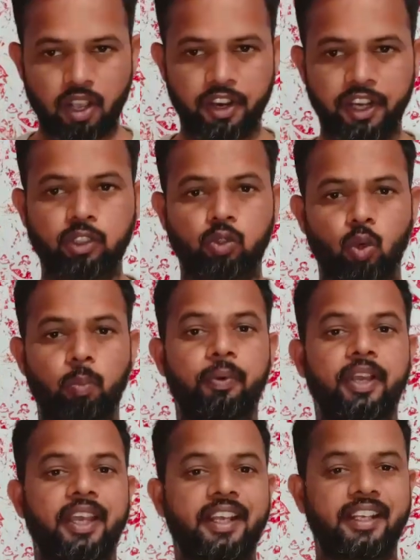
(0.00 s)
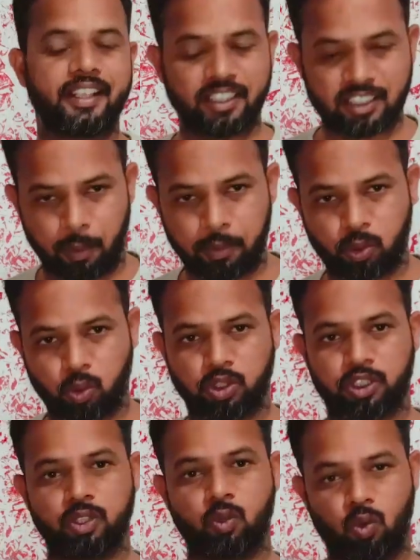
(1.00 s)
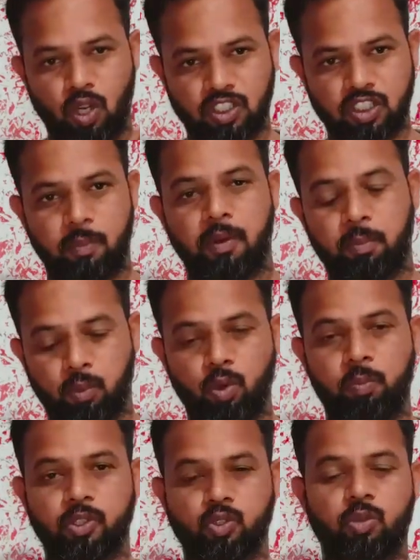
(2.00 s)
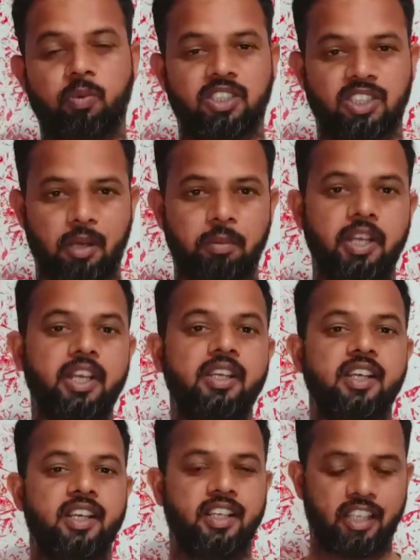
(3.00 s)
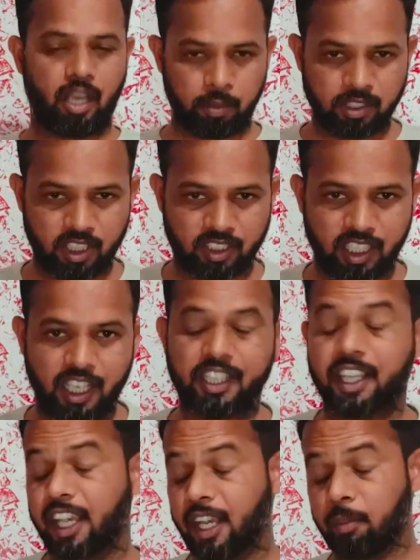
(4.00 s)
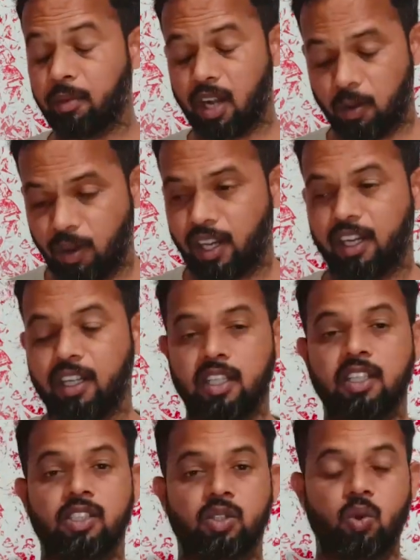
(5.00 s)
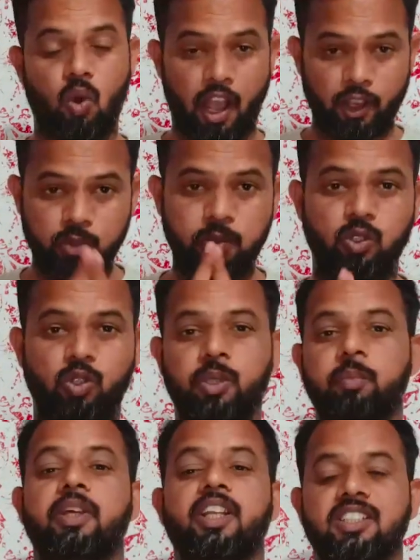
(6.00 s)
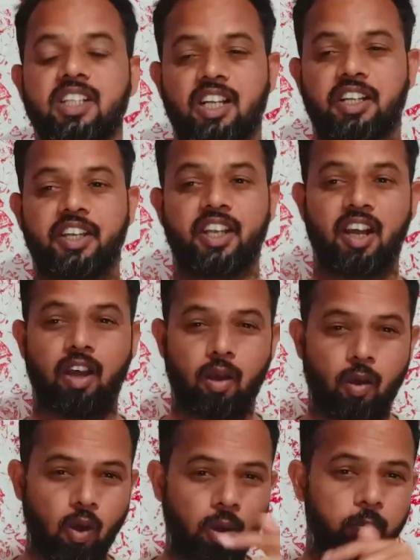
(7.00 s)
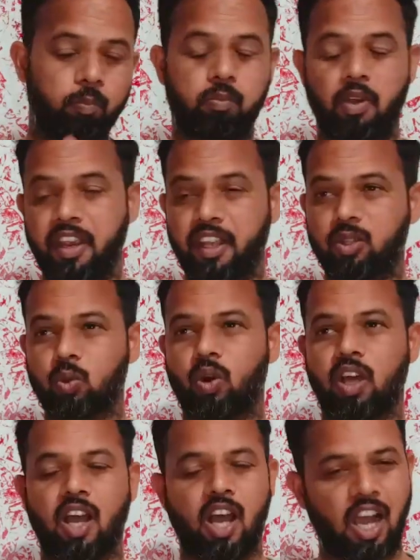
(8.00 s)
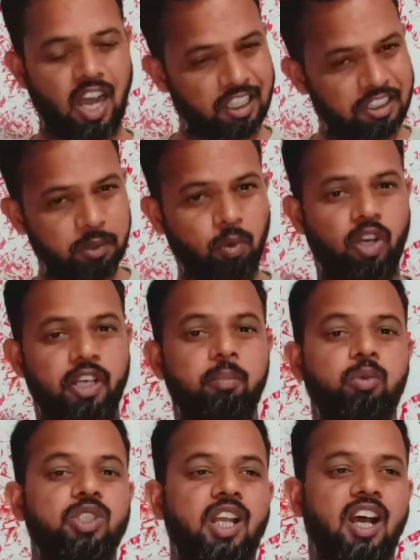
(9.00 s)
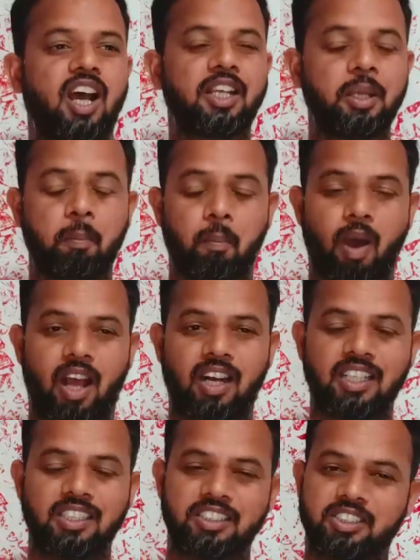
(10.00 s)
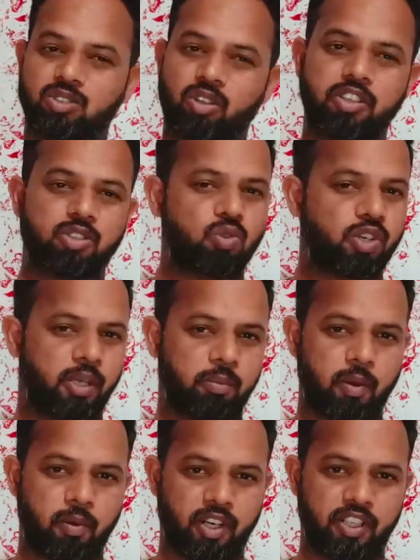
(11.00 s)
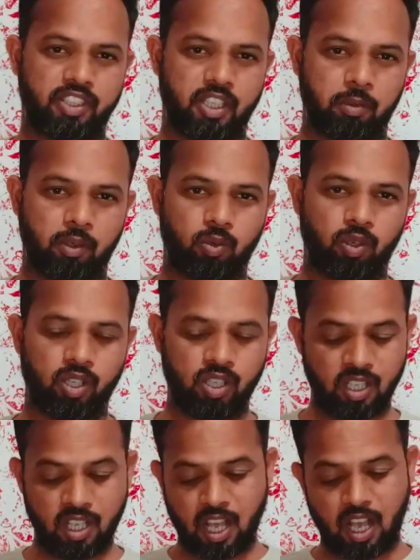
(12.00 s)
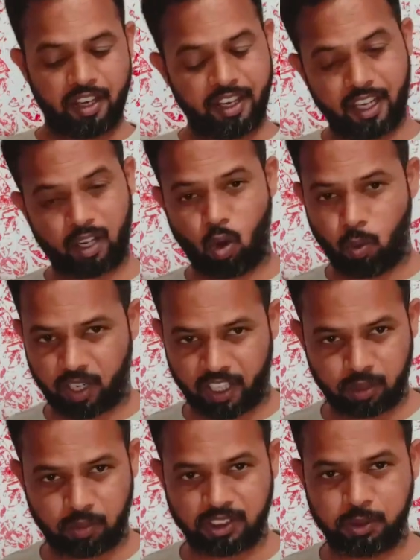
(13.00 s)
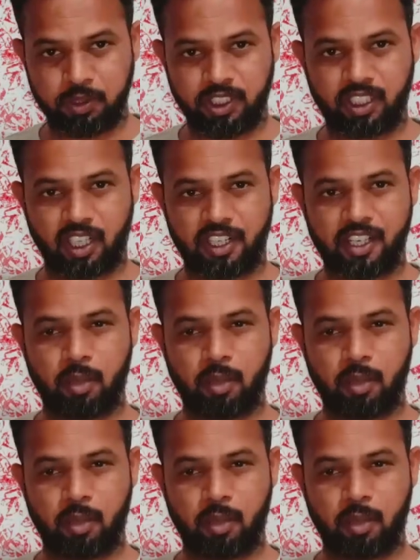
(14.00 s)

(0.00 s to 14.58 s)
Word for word: एक त्रुप के इक्के साबित हो सकते हैं उनको अच्छा भरपूर प्रचुर मात्रा में क्या मिल सकता है गेम कवर तो आयुष बदोनी पे नजर रखेगा और एक थोड़ा अजीबो गरीब मुझे लगा कि मार्कस स्टोइन इसको गेम कवर नहीं किया बिल्कुल एक ओवर गेंदबाजी भी नहीं कराई